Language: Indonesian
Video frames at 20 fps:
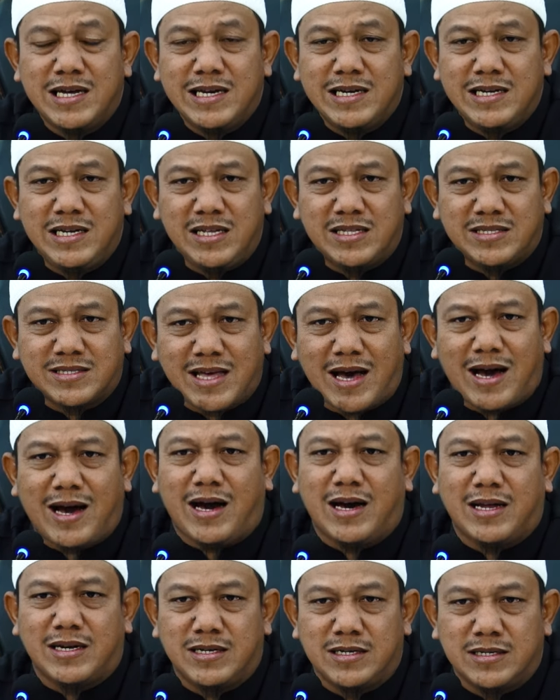
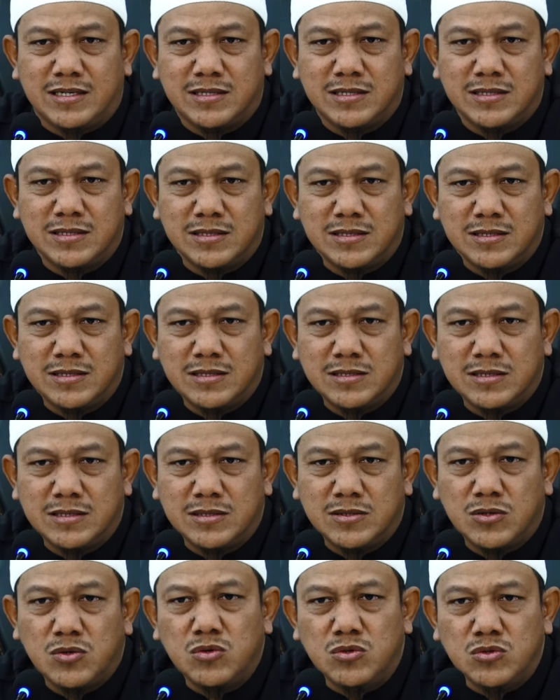ditahan
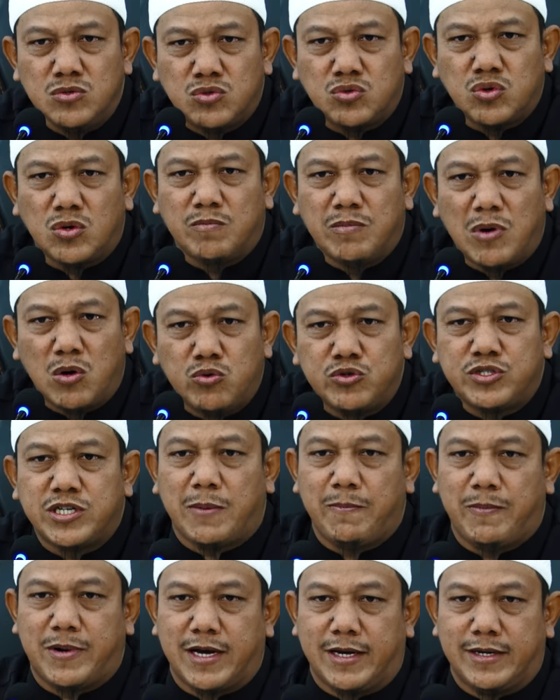untuk
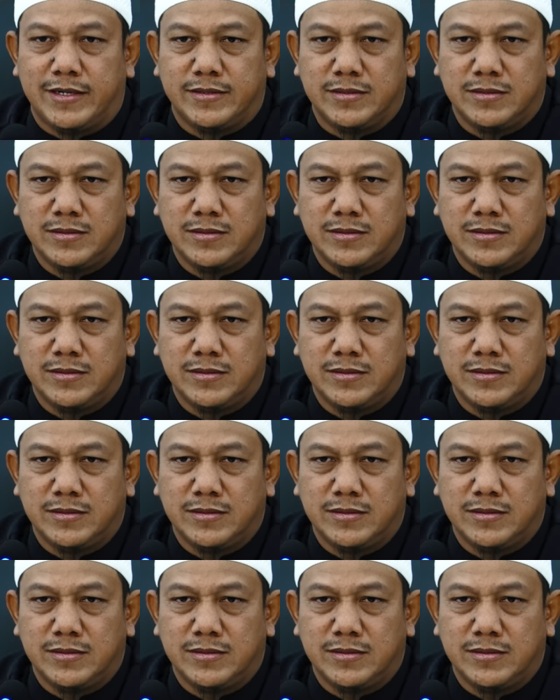mengucapkan.